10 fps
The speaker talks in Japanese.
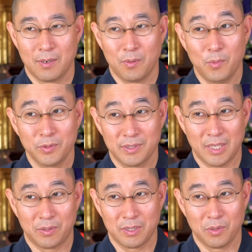思っ
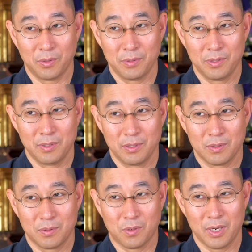てるけど、
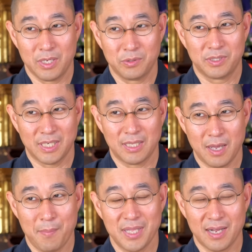これ言っちゃ
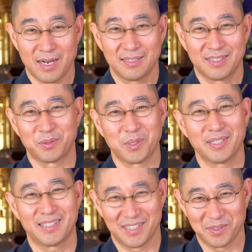ダメだなってこと
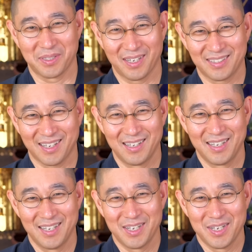あったりするじゃないですか。
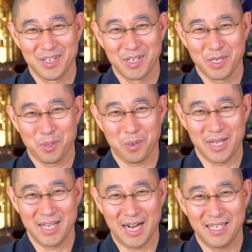こ
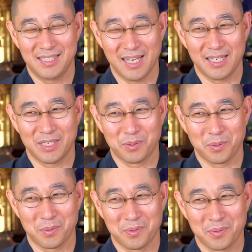れやりたいけ
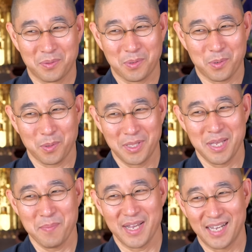ど、ここで
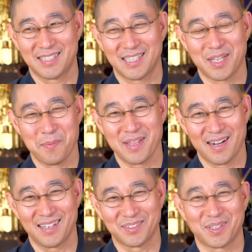今やっちゃダメ
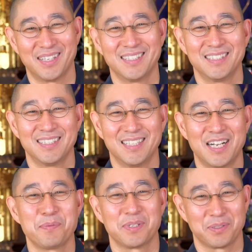だなとか、
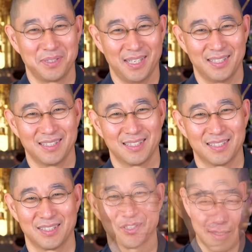ありますよね。
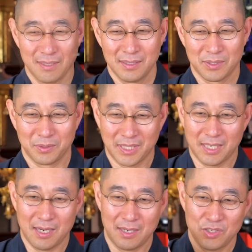そう。だ
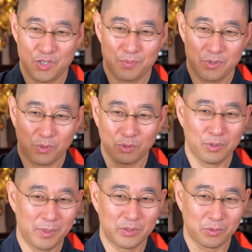から自分の
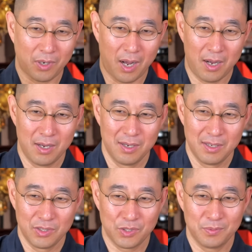言葉とか
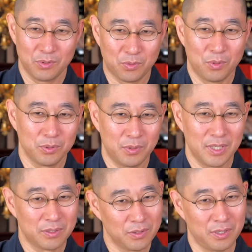自分の行動
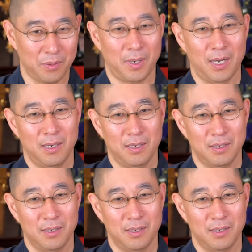については